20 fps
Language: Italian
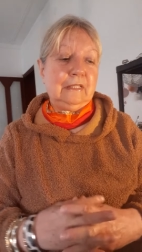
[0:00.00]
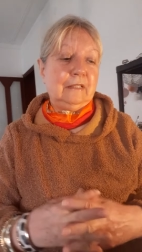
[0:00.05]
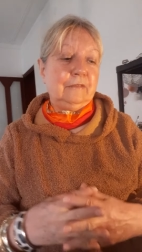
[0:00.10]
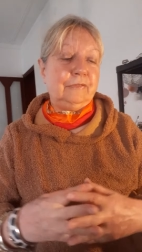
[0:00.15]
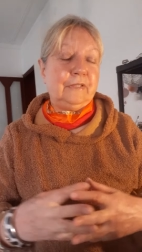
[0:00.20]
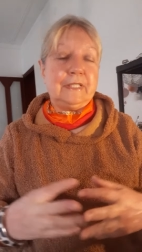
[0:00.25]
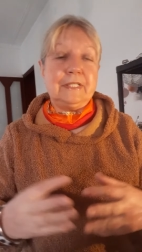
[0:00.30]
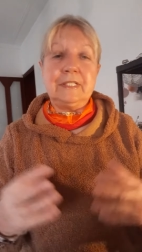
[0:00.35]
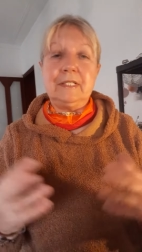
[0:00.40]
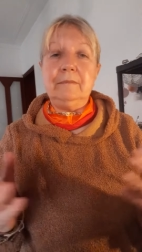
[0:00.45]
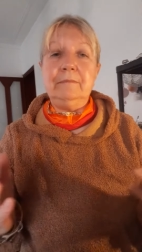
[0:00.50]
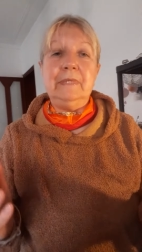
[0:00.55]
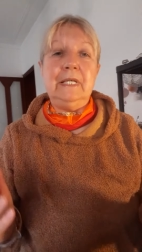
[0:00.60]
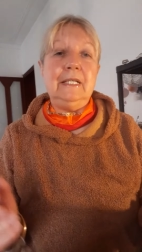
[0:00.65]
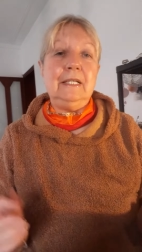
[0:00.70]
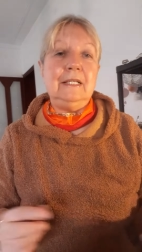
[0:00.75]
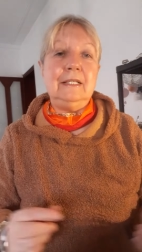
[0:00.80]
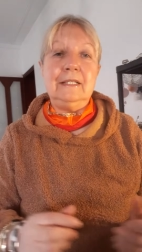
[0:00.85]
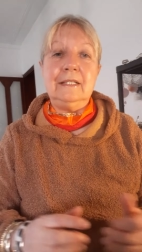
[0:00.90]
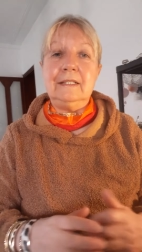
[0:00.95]
farsi
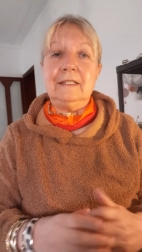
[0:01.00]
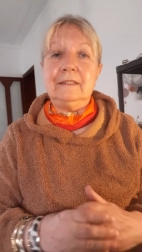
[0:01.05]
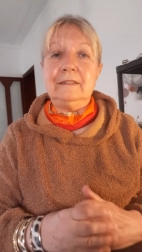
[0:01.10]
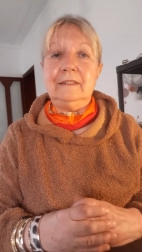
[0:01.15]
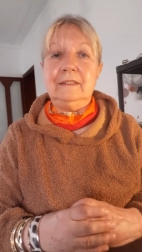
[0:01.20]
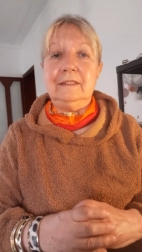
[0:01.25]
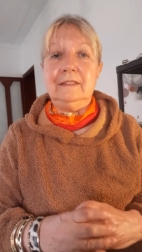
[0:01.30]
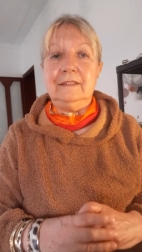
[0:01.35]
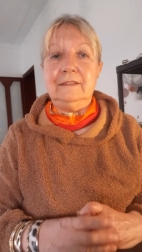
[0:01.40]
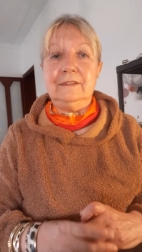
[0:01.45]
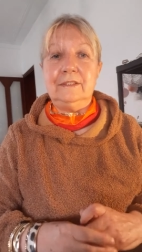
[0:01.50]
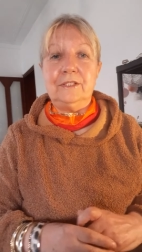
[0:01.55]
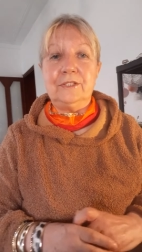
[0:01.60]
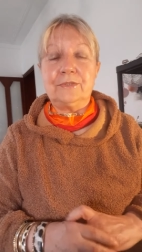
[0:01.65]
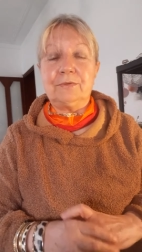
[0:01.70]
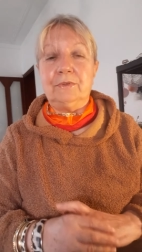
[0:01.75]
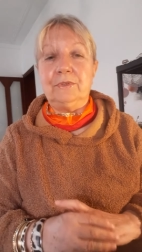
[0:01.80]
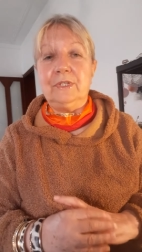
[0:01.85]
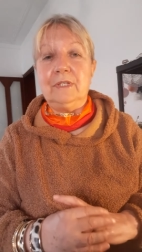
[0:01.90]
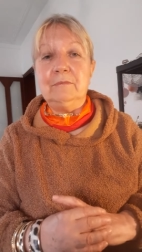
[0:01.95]
bella del, dei
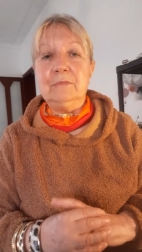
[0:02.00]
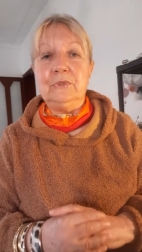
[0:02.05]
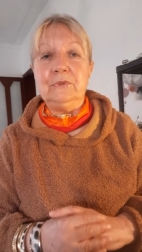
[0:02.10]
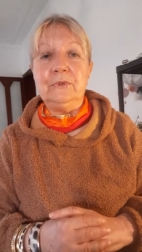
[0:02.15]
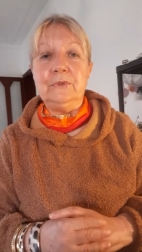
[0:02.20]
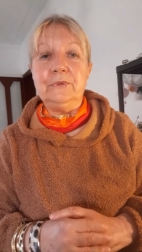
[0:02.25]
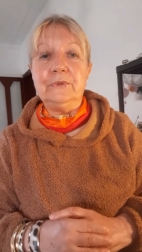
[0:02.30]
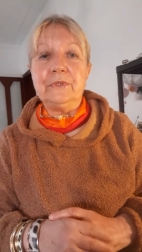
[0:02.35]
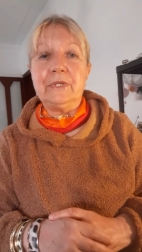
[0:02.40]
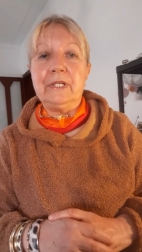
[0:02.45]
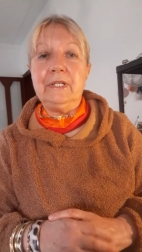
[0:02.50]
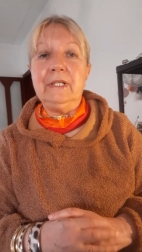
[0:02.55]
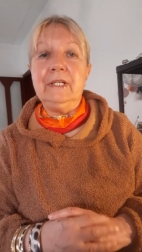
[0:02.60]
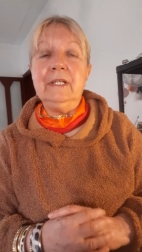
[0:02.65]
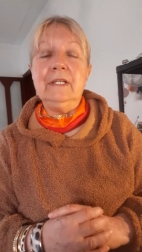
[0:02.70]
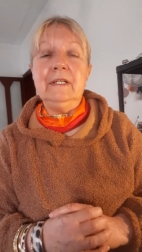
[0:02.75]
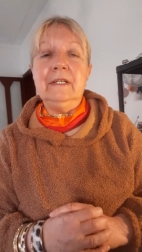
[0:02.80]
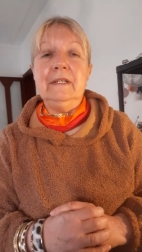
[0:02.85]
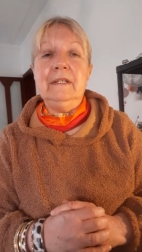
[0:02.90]
suoi amori,